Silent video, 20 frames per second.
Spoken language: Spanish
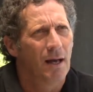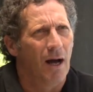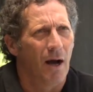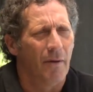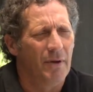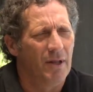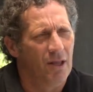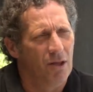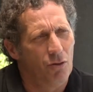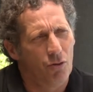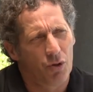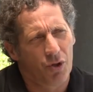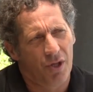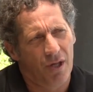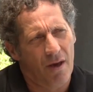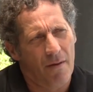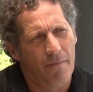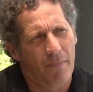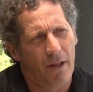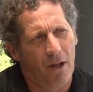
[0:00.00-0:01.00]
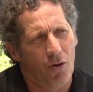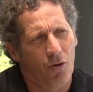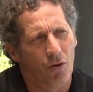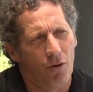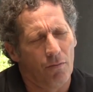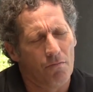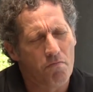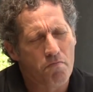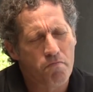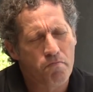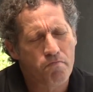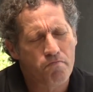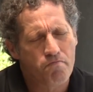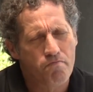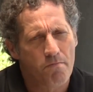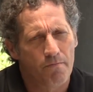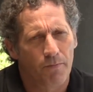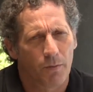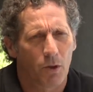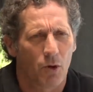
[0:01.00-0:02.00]
ha venido siempre con,
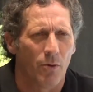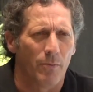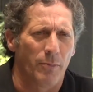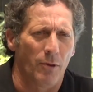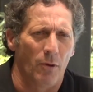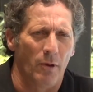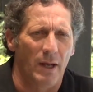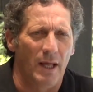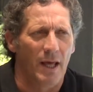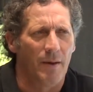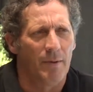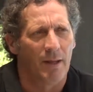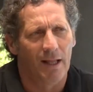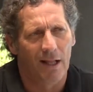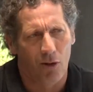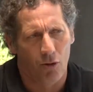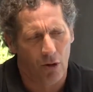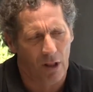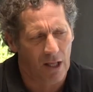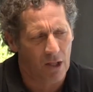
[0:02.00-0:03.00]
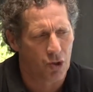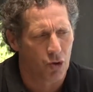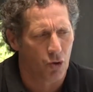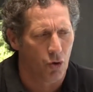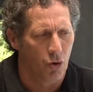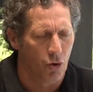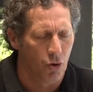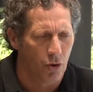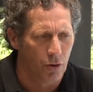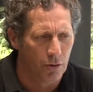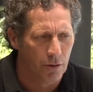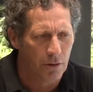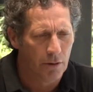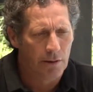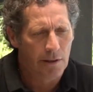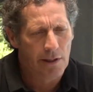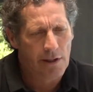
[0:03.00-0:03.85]
con problemas del corazón